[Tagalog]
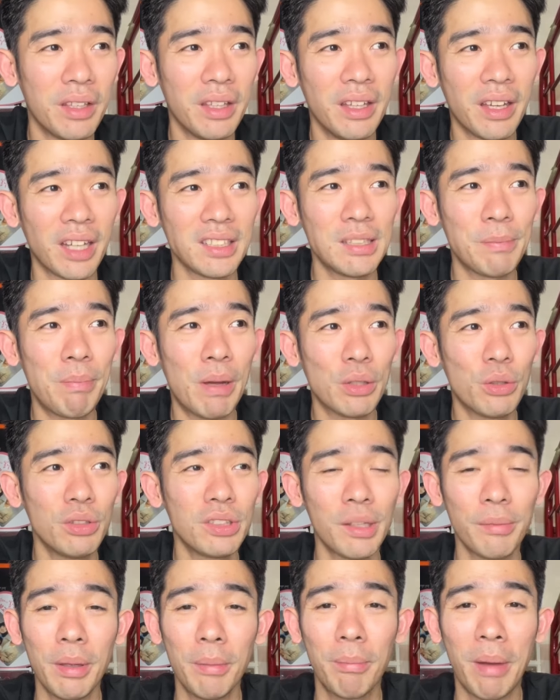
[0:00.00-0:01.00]
Kasi pag doon
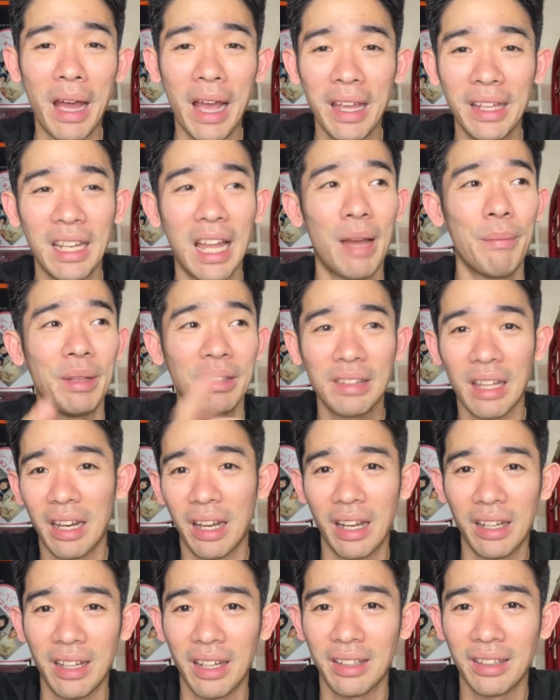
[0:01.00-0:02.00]
sa may bahay namin
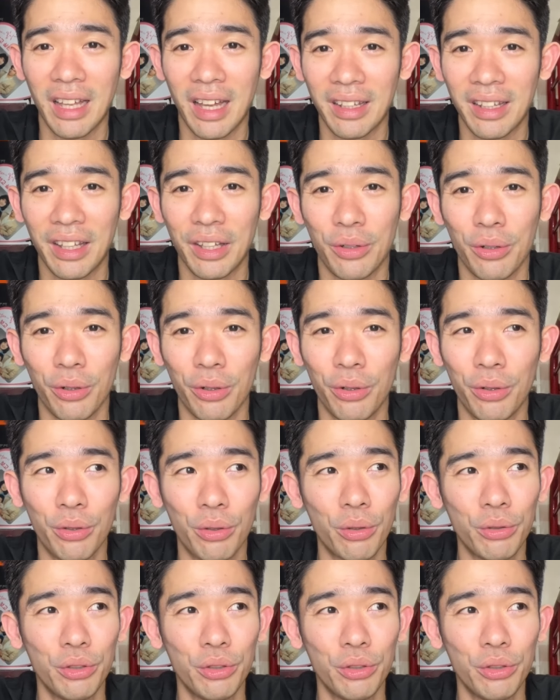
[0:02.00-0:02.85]
talaga ng nanay ko,